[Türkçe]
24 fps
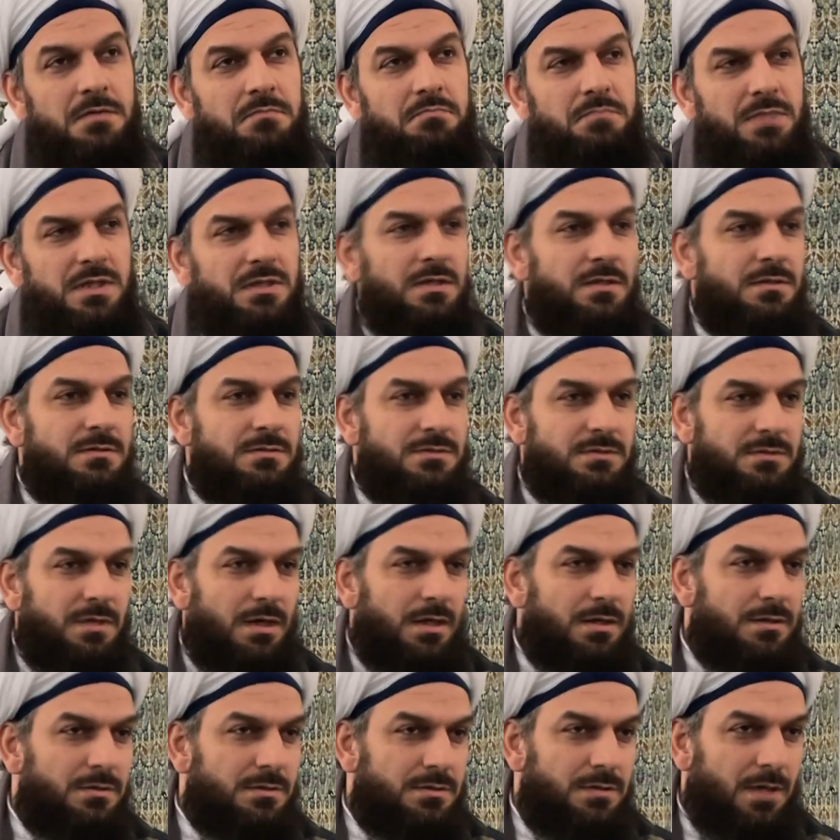Bedenin
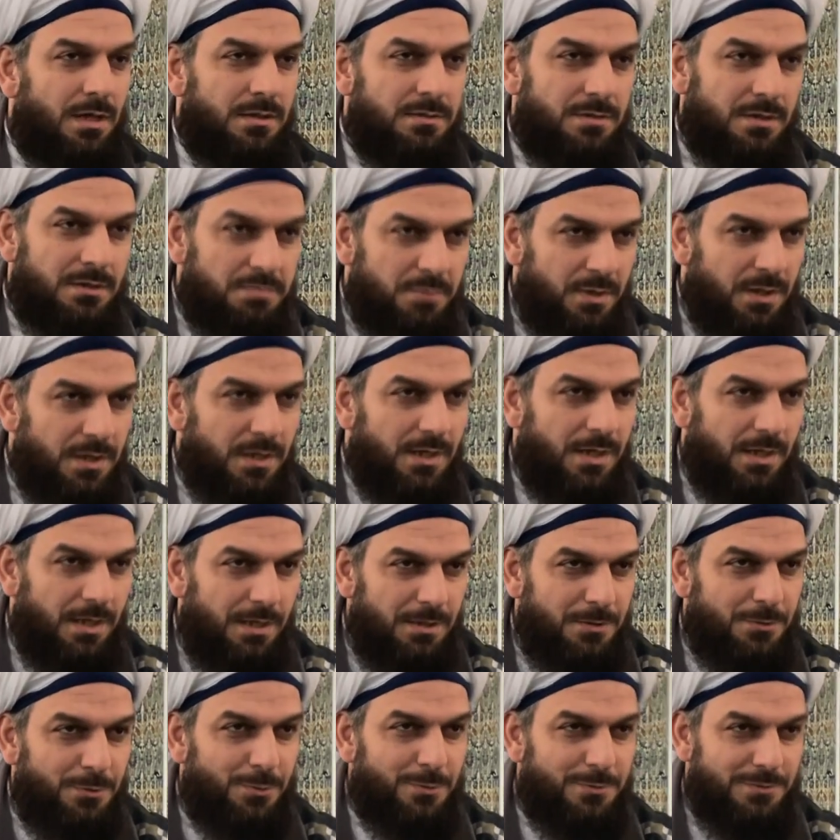sağlığını anlatmaya
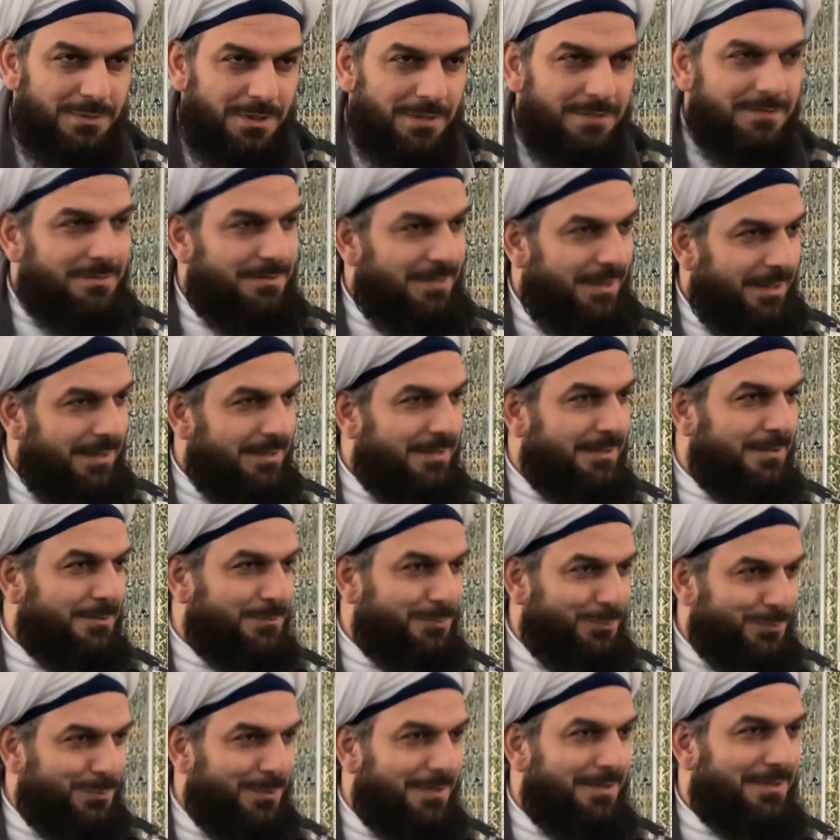gerek yok. Zaten herkes
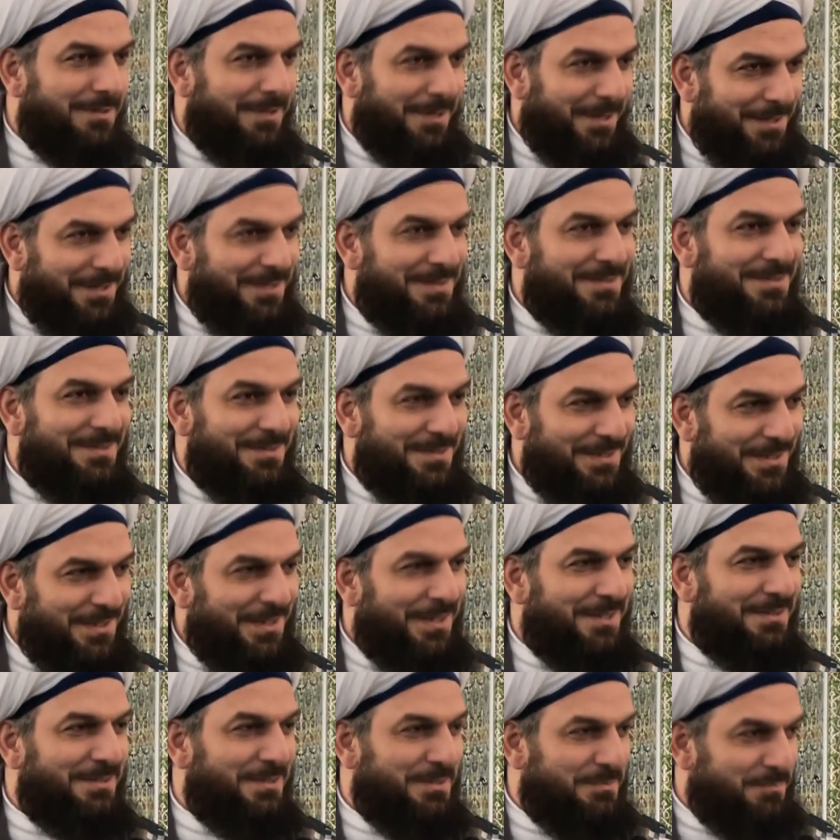ona gayet
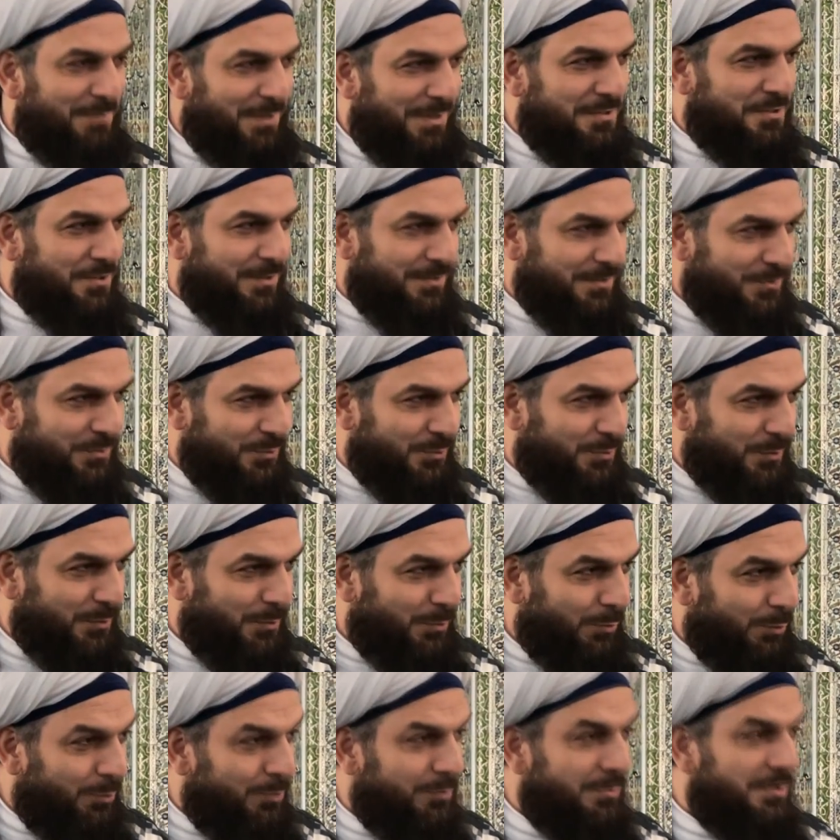dikkat etmeye çalışıyor.
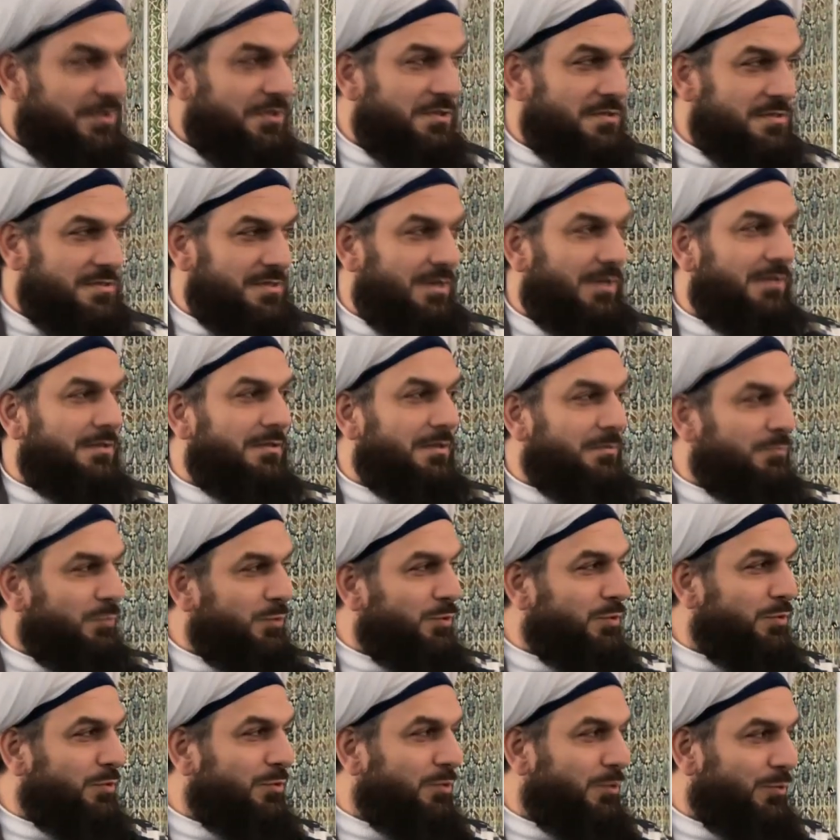Onun için zaten
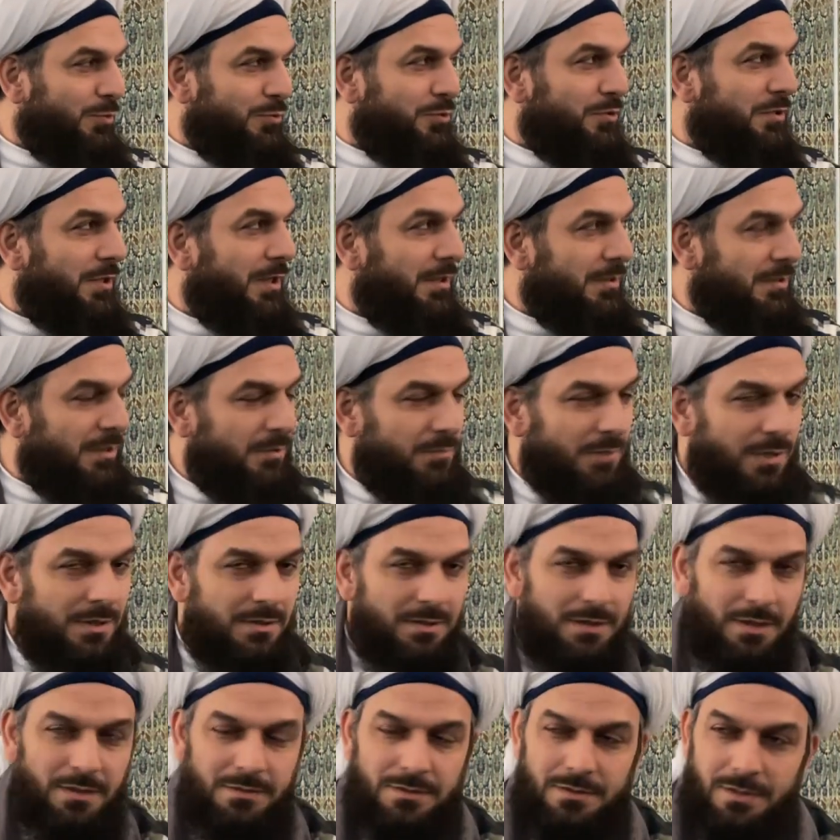bütün kuruluşlar da var
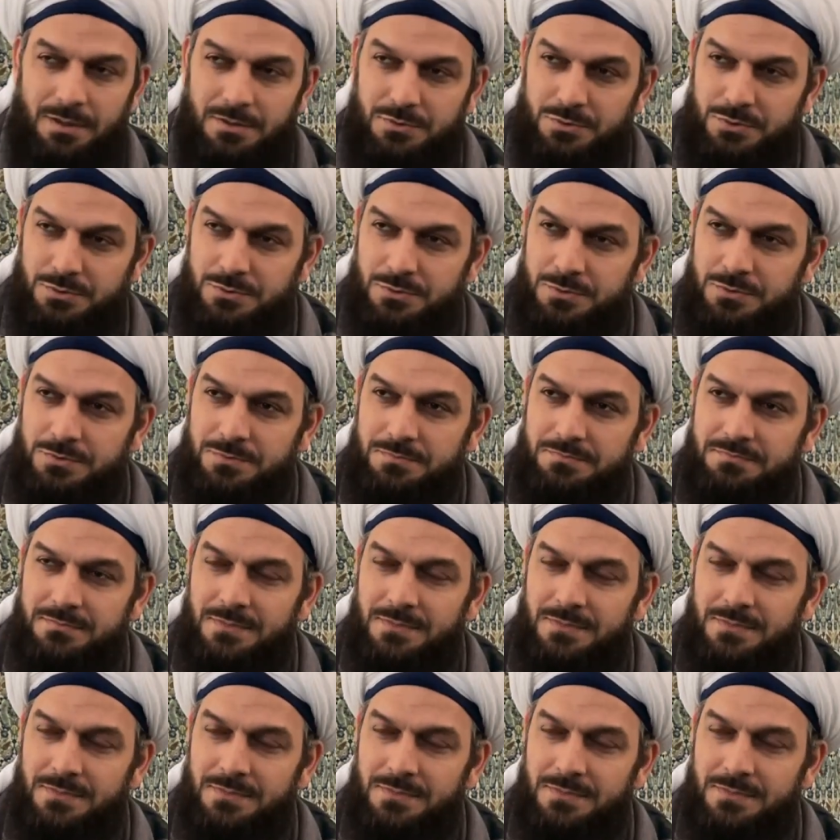Allah'a şükür.